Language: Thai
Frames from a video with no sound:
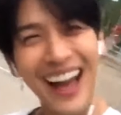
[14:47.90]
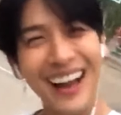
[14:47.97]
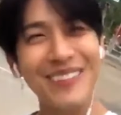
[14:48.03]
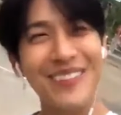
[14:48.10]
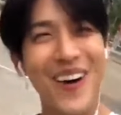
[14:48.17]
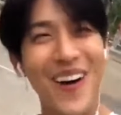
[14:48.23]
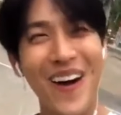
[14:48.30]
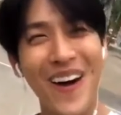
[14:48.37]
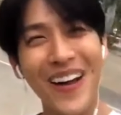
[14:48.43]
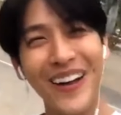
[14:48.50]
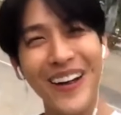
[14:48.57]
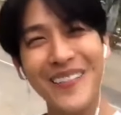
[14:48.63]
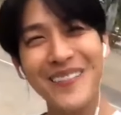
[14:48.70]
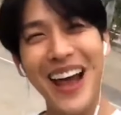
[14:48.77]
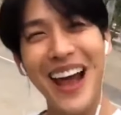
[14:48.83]
รักหมอ
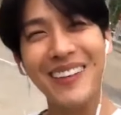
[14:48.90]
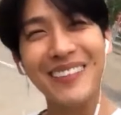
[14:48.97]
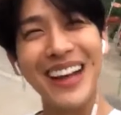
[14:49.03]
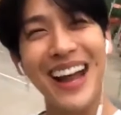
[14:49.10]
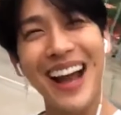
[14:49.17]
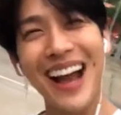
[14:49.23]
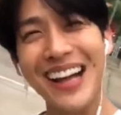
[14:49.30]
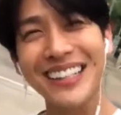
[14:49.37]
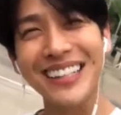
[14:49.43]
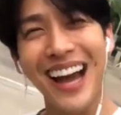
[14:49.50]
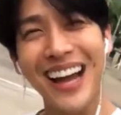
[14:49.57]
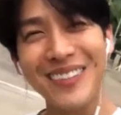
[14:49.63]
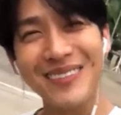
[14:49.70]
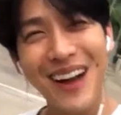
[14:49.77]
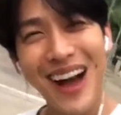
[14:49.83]
แล้วก็แบ่งมารักอา
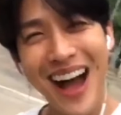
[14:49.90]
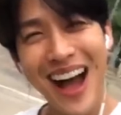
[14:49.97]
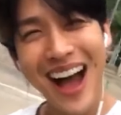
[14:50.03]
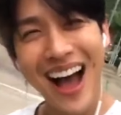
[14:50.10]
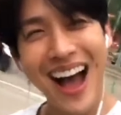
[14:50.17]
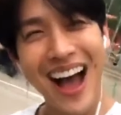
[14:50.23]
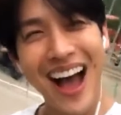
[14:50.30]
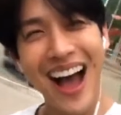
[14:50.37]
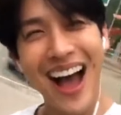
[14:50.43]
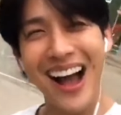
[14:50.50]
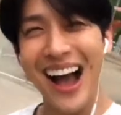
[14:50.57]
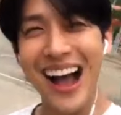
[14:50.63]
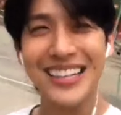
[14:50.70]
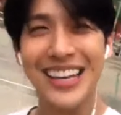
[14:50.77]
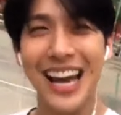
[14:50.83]
ชัดบ้า
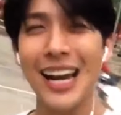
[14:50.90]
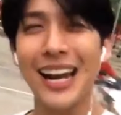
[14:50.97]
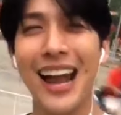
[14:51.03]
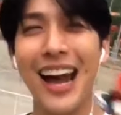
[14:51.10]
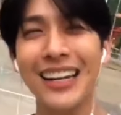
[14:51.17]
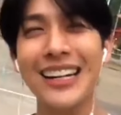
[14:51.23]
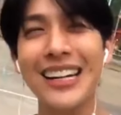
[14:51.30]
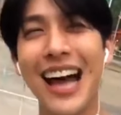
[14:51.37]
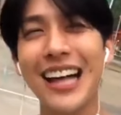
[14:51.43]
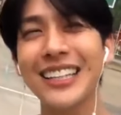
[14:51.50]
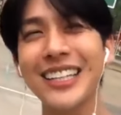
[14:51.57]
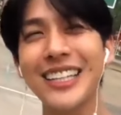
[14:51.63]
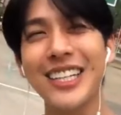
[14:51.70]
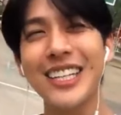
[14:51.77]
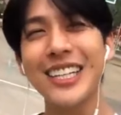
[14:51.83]
งอาชัดรักนิลา
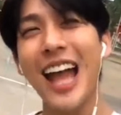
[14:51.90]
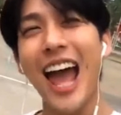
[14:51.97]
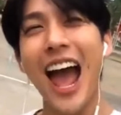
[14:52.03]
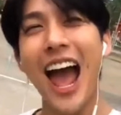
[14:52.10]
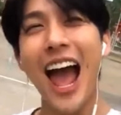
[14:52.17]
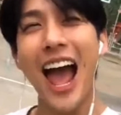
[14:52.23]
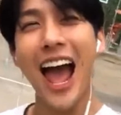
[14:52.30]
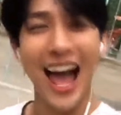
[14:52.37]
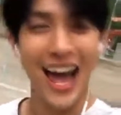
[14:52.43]
จริง ๆนะ